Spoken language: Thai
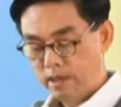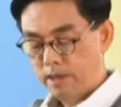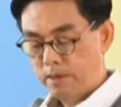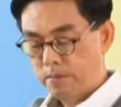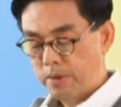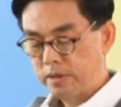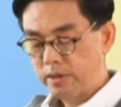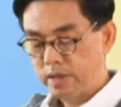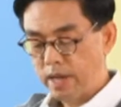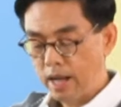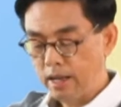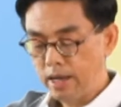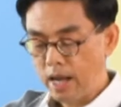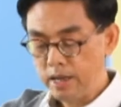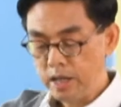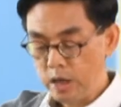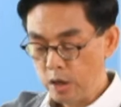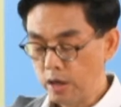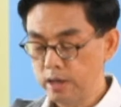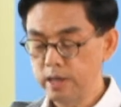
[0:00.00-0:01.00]
เพราะฉะนั้นอั
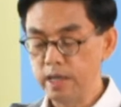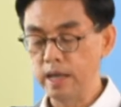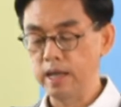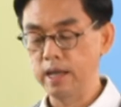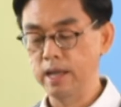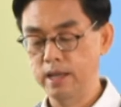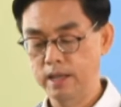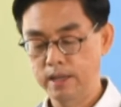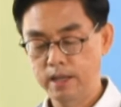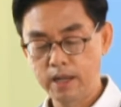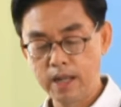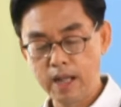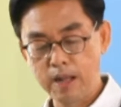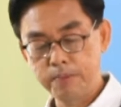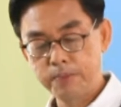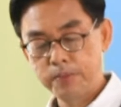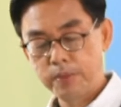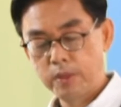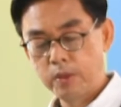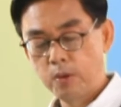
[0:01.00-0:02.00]
นนี้ก็ดีนะครั
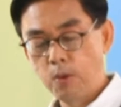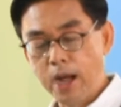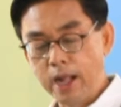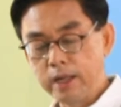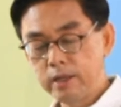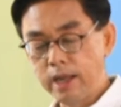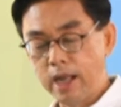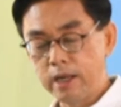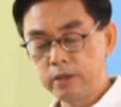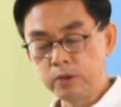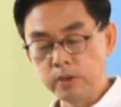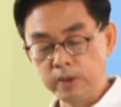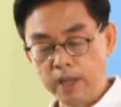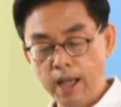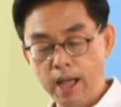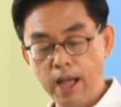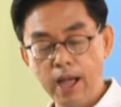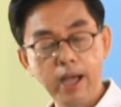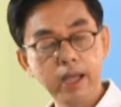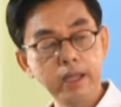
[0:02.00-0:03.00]
บดูอันสุด
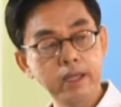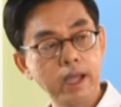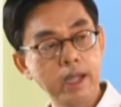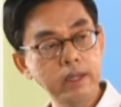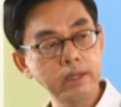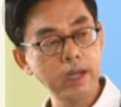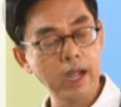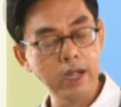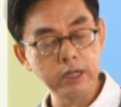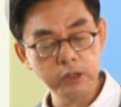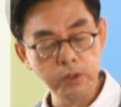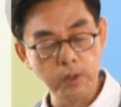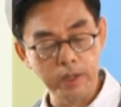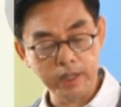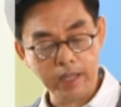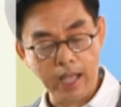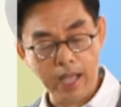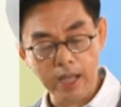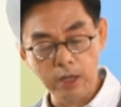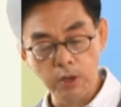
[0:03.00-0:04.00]
ท้ายอัตราส่วน
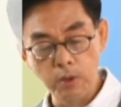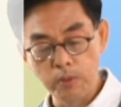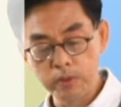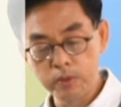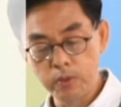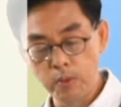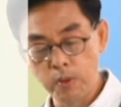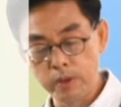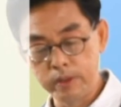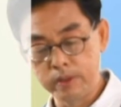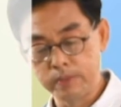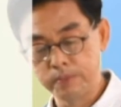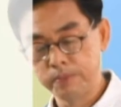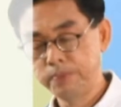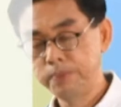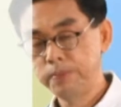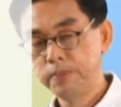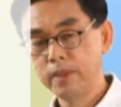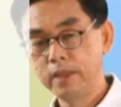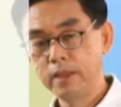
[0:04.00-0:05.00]
การลงทุน
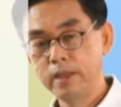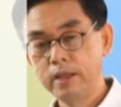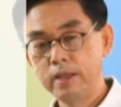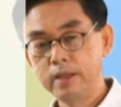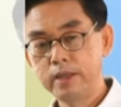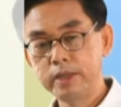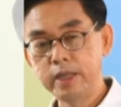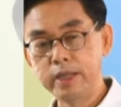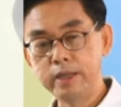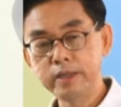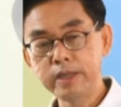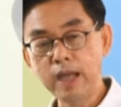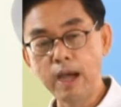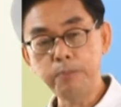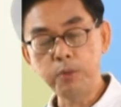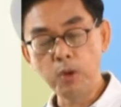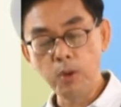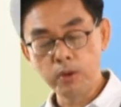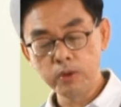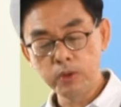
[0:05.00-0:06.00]
สินทรั
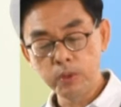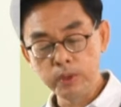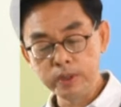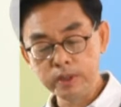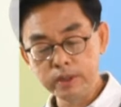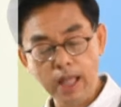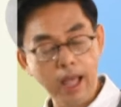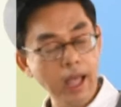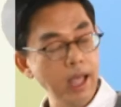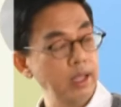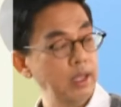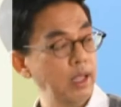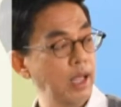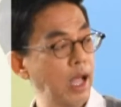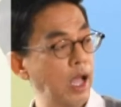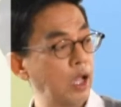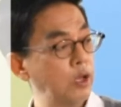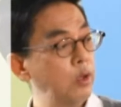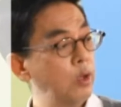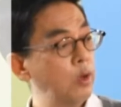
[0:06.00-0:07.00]
พย์ลงทุนตั้ง
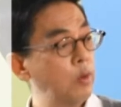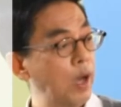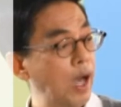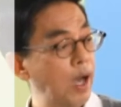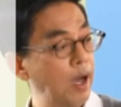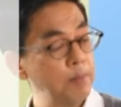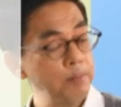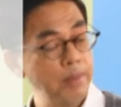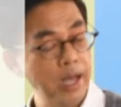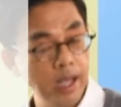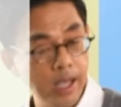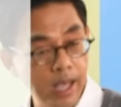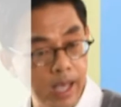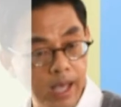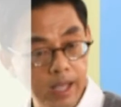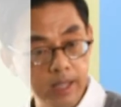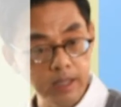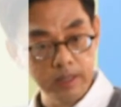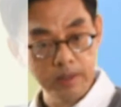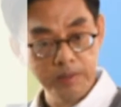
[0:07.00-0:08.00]
หารด้วยความมั่งคั่ง